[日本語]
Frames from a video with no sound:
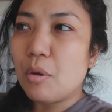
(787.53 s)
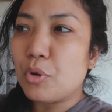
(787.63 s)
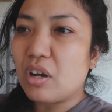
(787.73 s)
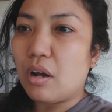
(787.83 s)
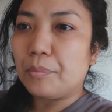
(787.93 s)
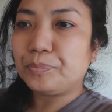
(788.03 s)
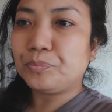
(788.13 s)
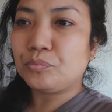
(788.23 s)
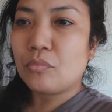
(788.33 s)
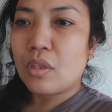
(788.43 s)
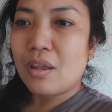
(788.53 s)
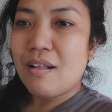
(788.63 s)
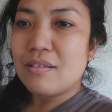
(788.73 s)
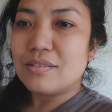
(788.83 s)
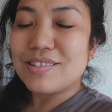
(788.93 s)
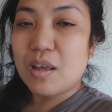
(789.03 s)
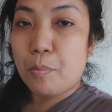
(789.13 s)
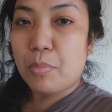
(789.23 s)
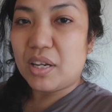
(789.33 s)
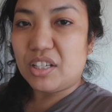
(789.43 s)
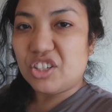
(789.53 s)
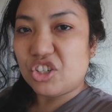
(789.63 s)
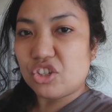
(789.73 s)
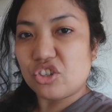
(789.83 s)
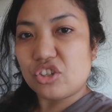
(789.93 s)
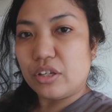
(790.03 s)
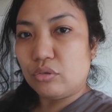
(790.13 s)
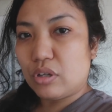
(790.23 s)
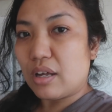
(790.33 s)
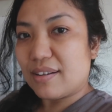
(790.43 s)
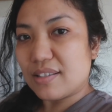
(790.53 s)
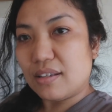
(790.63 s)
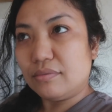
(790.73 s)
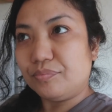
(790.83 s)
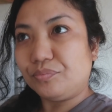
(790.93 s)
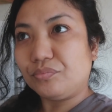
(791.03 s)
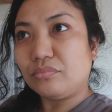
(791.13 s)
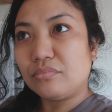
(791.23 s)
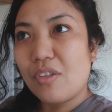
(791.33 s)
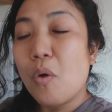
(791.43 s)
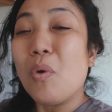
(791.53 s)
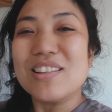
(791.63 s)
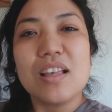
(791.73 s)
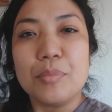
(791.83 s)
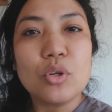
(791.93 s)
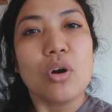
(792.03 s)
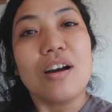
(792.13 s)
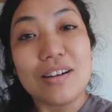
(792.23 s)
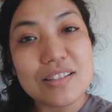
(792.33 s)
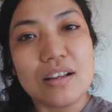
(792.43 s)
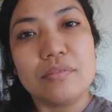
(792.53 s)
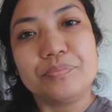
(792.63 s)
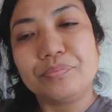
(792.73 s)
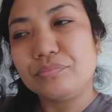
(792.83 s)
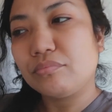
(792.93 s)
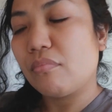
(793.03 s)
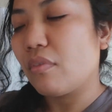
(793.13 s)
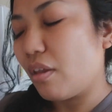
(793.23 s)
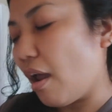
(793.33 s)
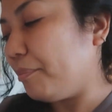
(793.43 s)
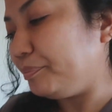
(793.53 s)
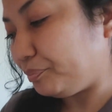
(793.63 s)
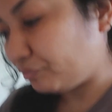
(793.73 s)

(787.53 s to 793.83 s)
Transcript: でもなんかさっぱりしてる辛さわさびの辛さいや、